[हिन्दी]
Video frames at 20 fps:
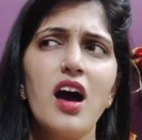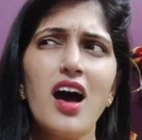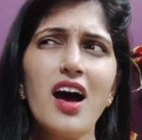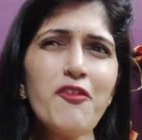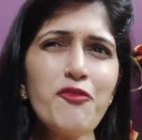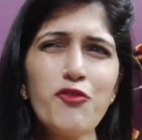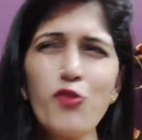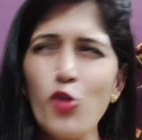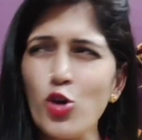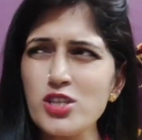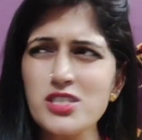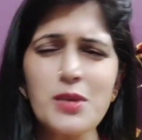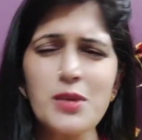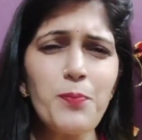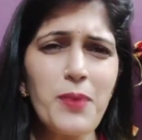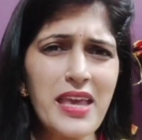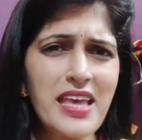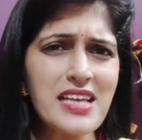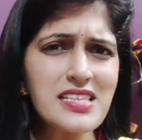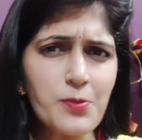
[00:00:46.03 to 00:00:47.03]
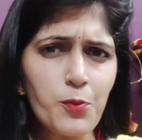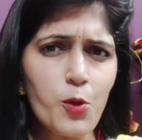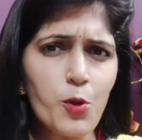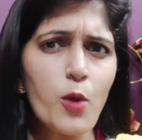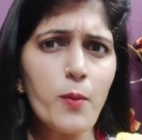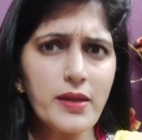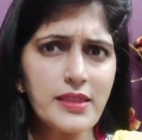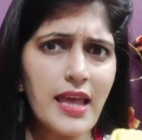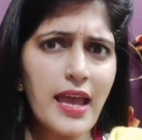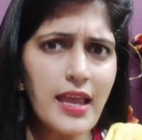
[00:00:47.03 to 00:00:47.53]
अब व्हाट्सएप पे क्या
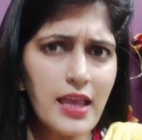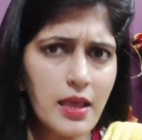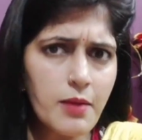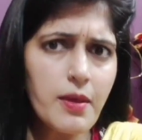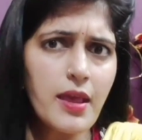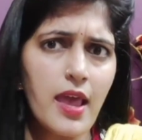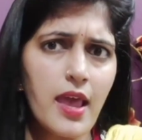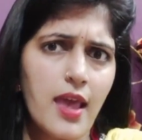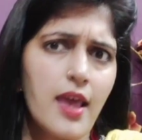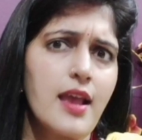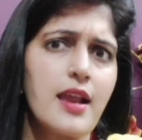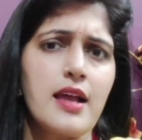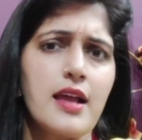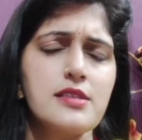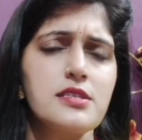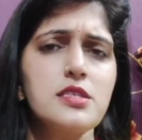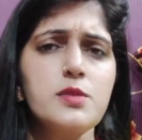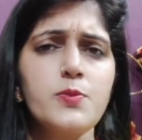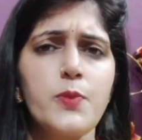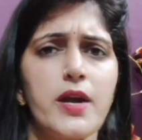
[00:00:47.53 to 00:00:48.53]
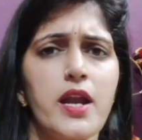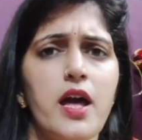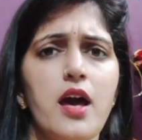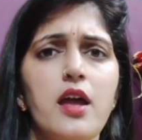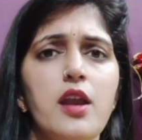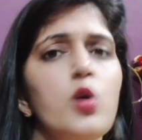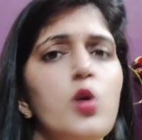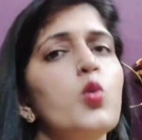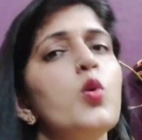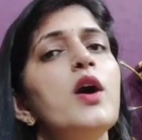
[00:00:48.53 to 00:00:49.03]
सबको बताएं कि मैं ये क्लासेस
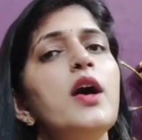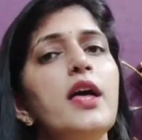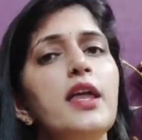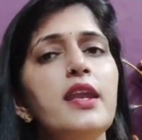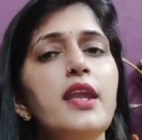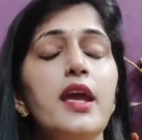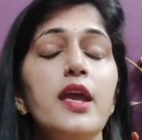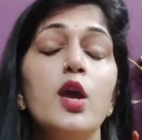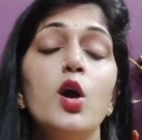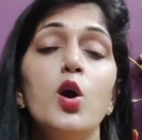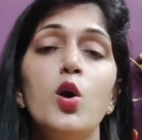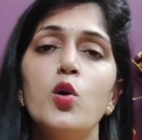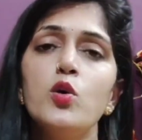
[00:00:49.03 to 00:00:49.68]
पढ़ा रहा हूँ नहीं